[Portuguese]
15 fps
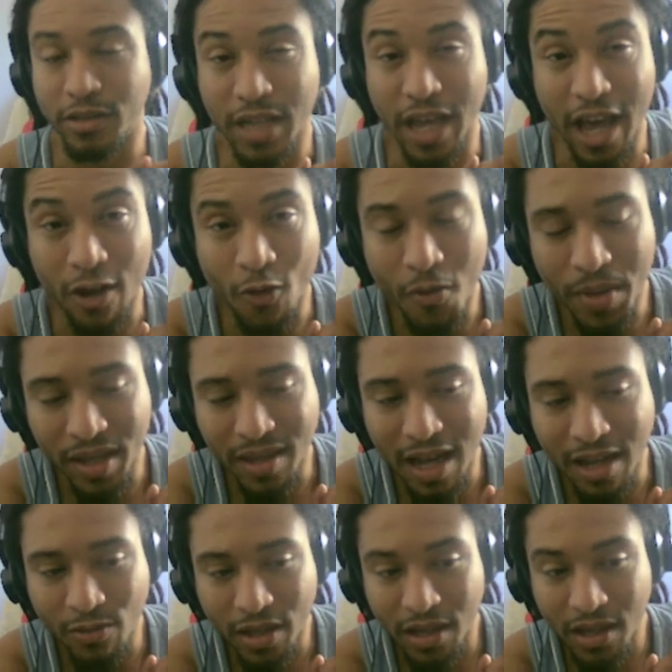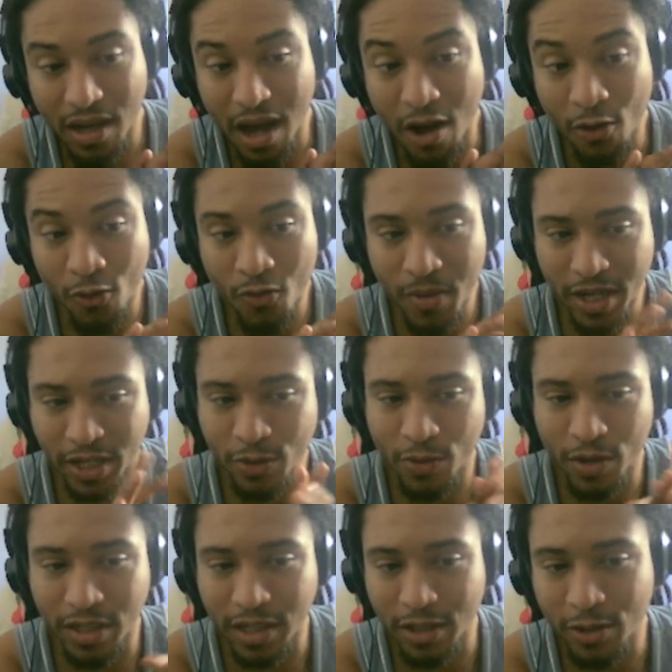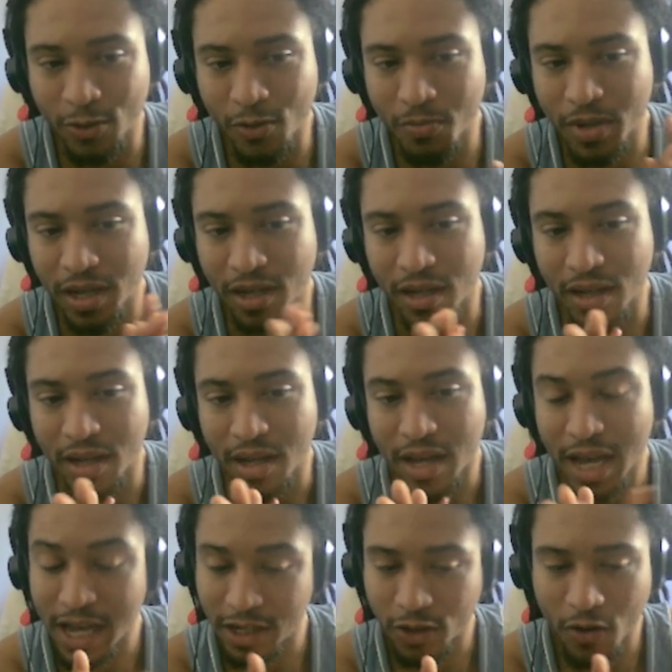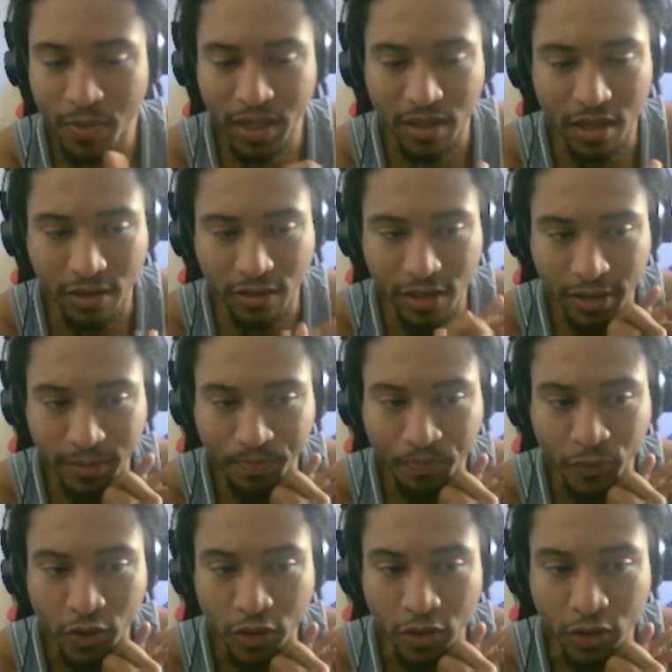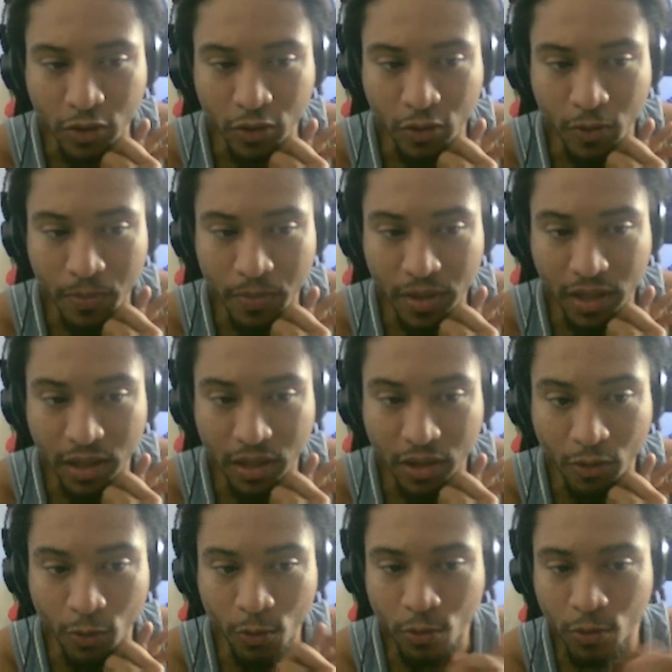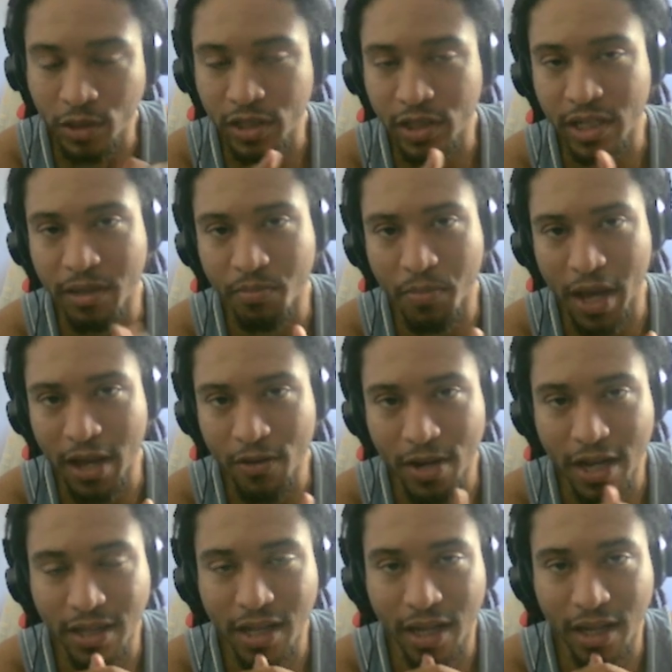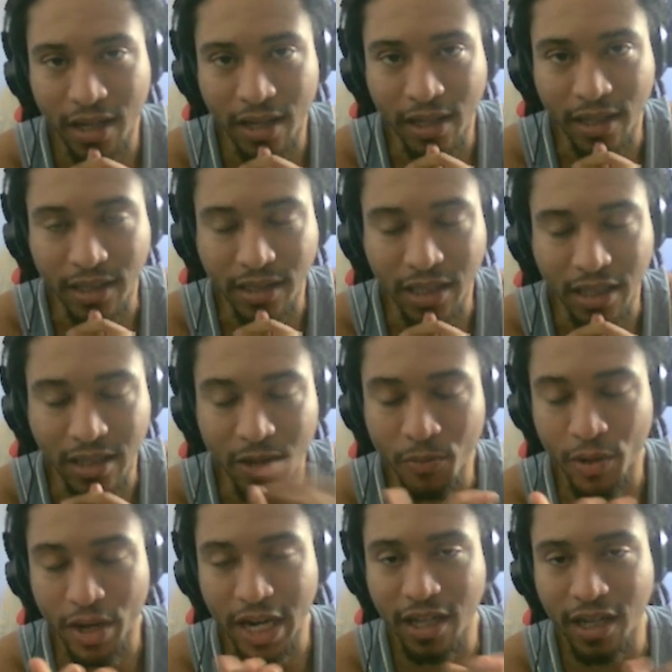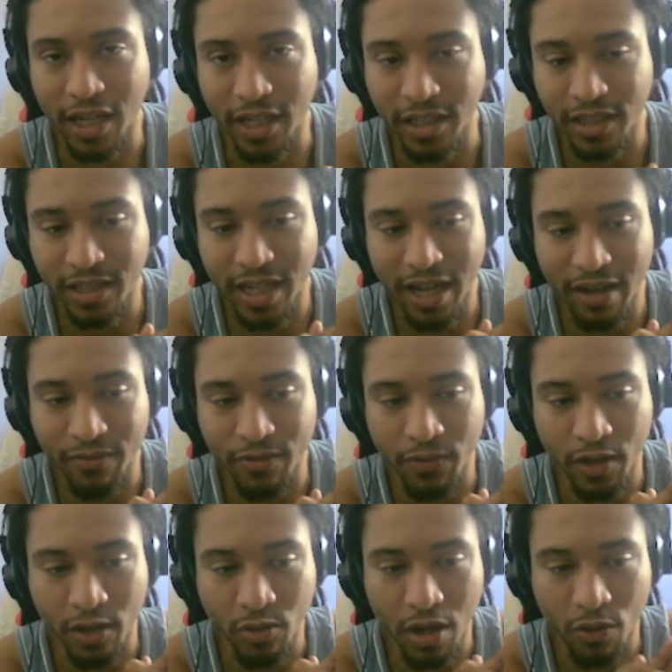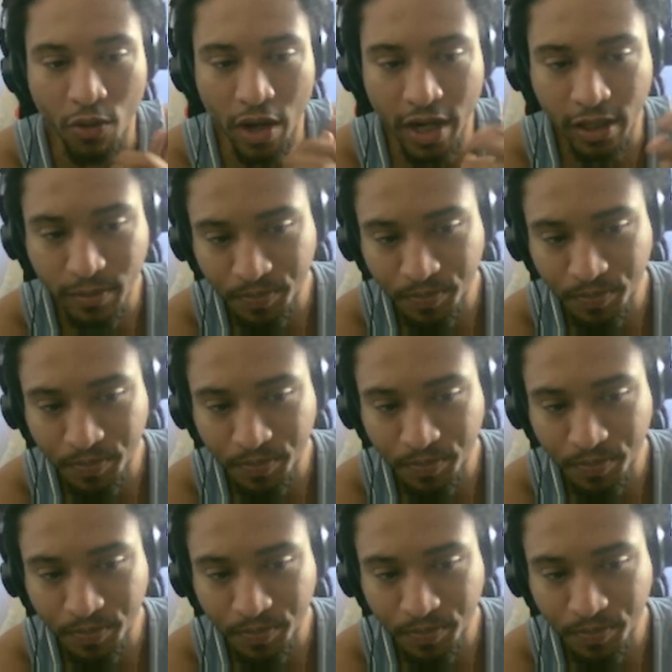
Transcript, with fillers: é comentado aqui algumas coisas sobre eles comentando, né? Sobre o desempenho né, da, da temporada que a gente está vivendo agora